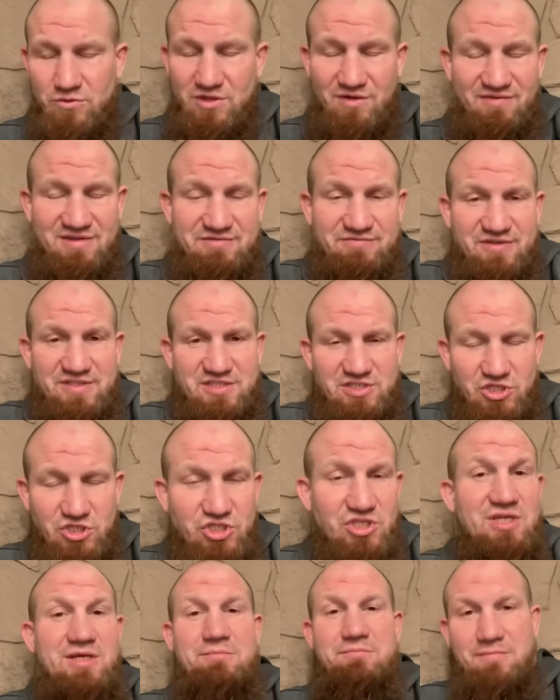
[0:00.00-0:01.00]
oder was weiß
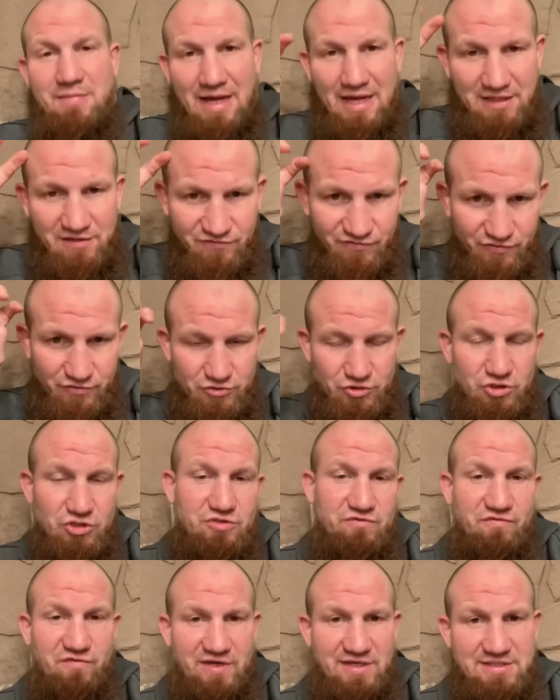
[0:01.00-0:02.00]
ich, in
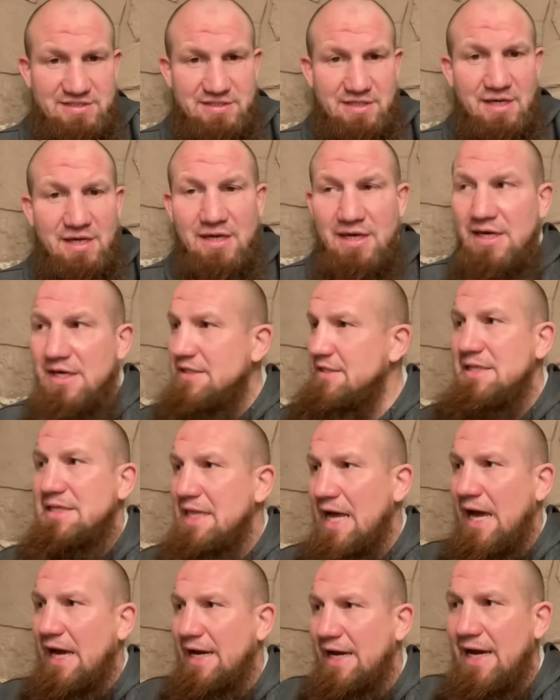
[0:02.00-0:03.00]
Anführungsstrichen Fans, die
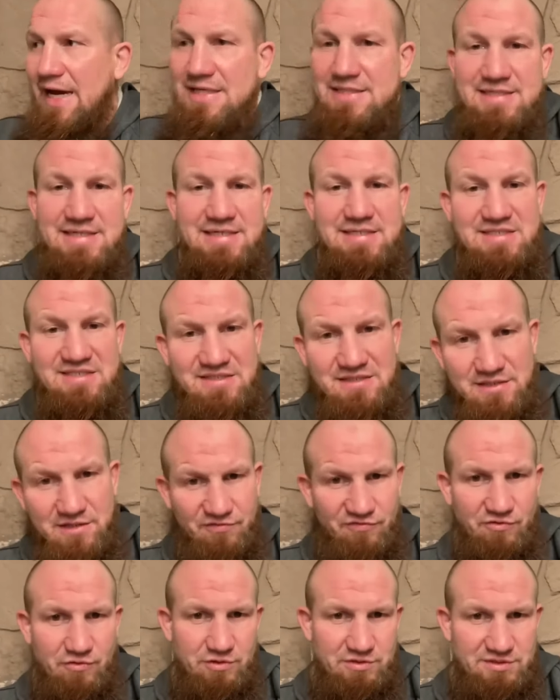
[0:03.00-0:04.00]
nachher Atheisten
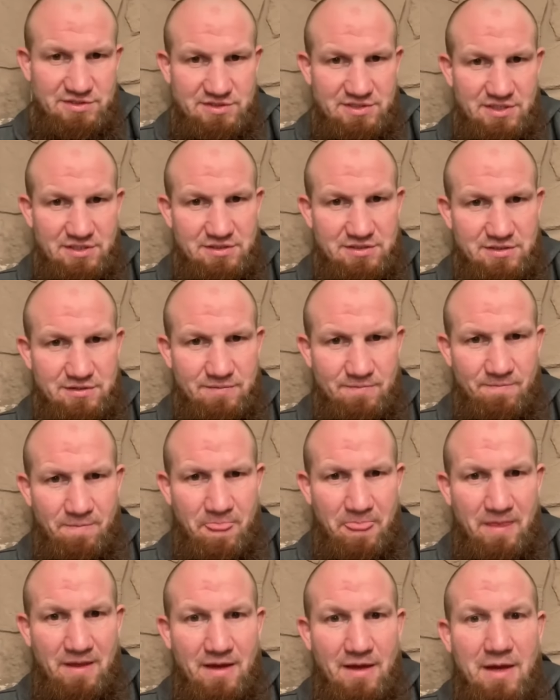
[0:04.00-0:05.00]
geworden sind.
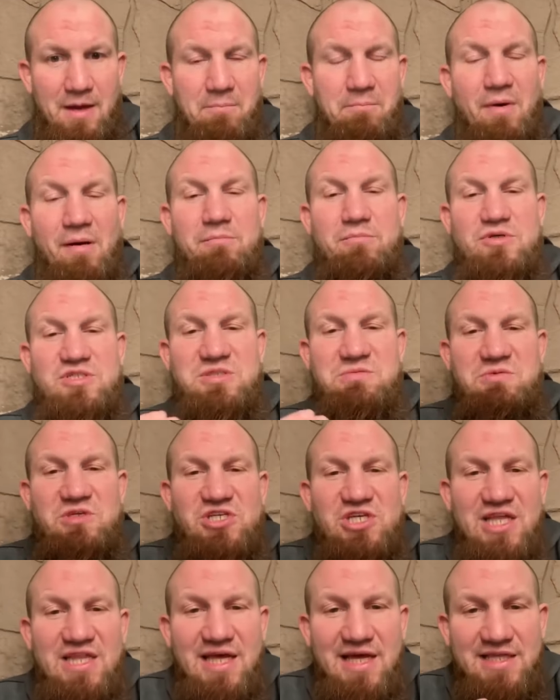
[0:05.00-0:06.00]
Man muss
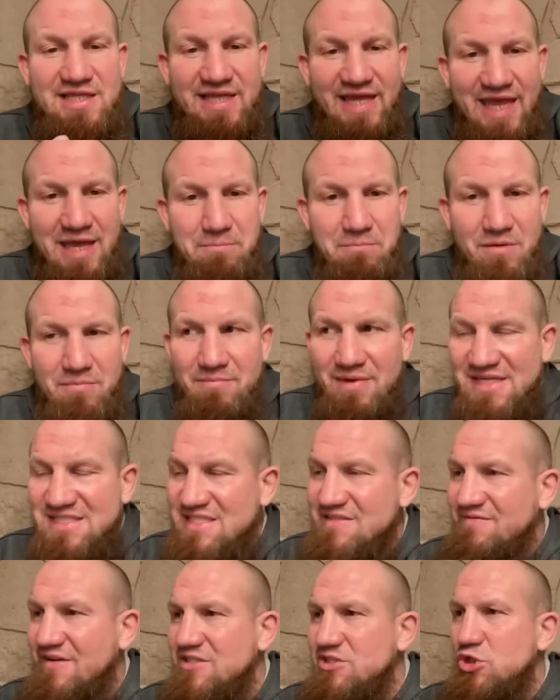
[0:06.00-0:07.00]
mich ja nach dem
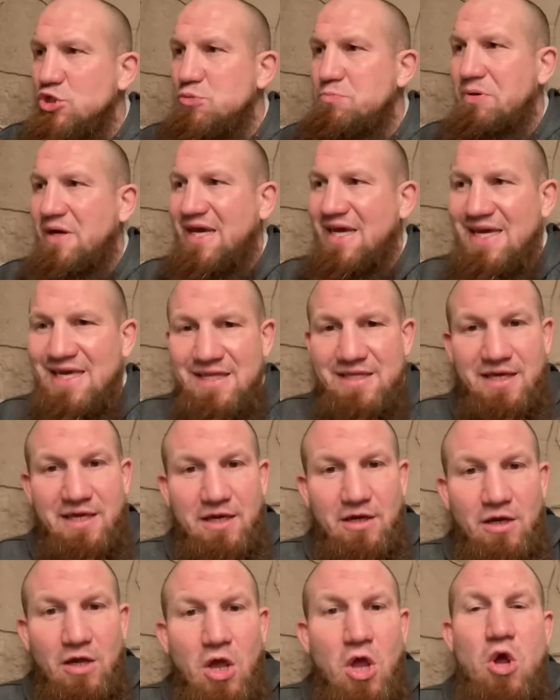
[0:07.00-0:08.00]
bemessen, was ich
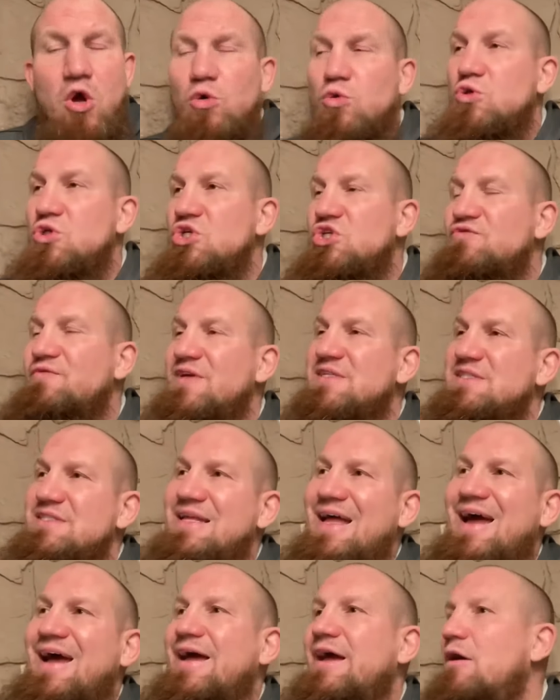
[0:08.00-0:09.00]
predige und nicht, was
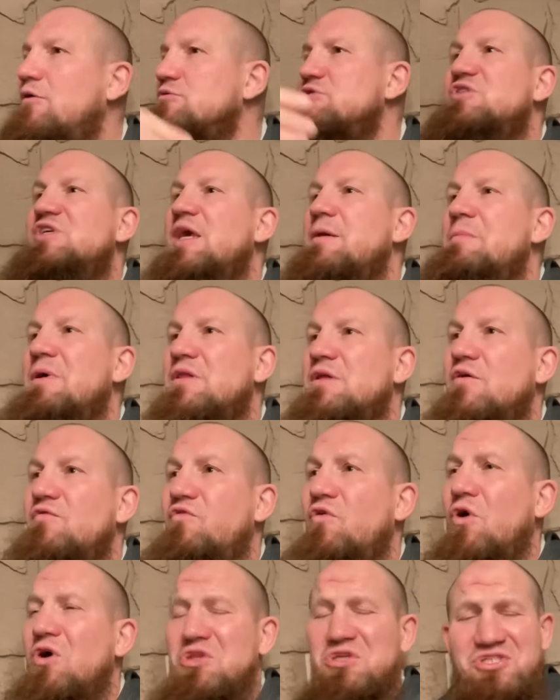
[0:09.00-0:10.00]
nachher aus jemandem
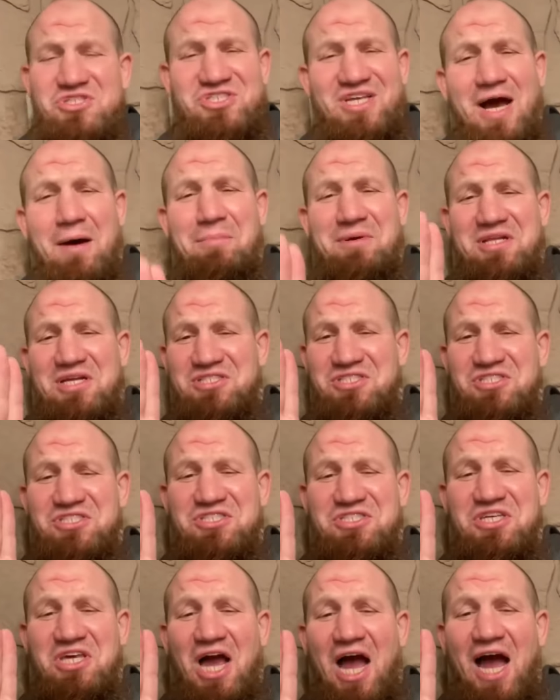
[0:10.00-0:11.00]
geworden ist. Ja, aber das
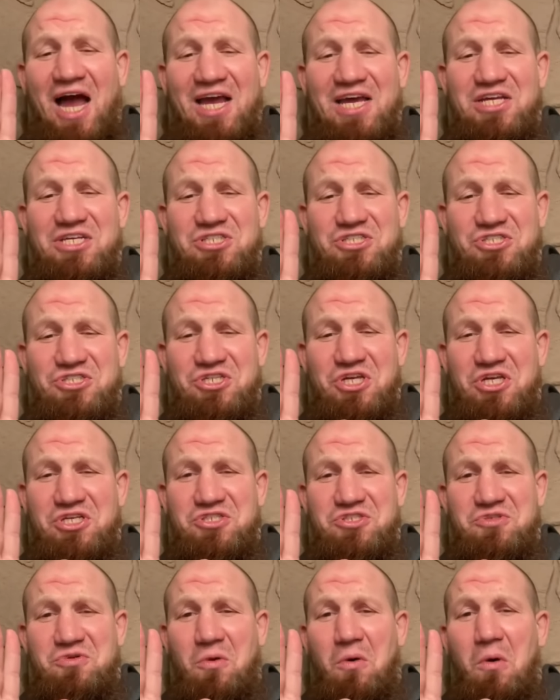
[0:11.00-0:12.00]
ist die
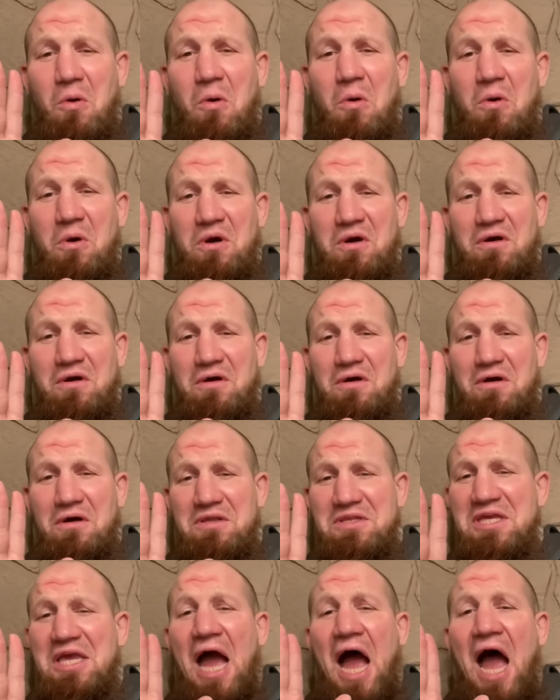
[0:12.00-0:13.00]
Einstiegsdroge.
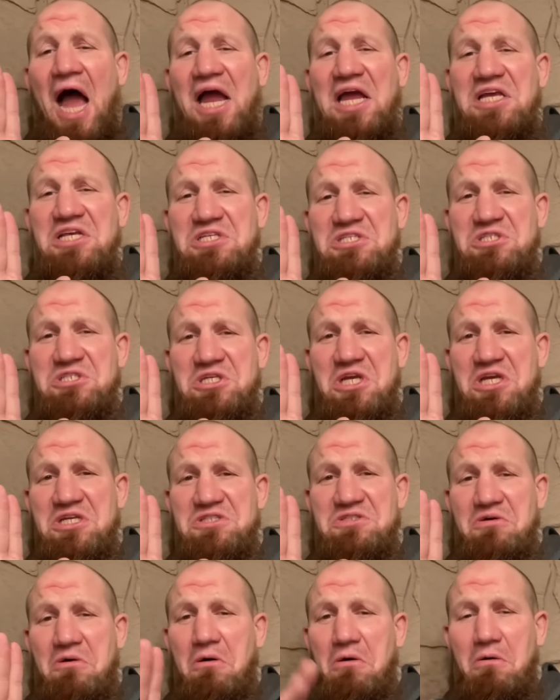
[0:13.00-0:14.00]
Die
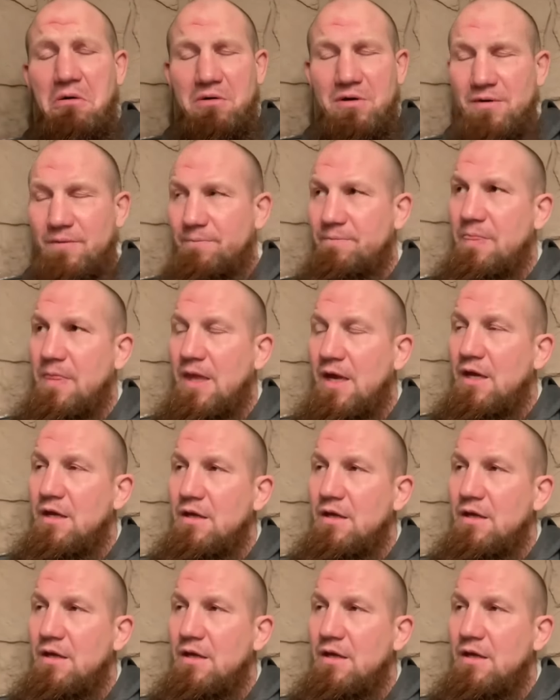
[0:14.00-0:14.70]
Einstiegsdroge.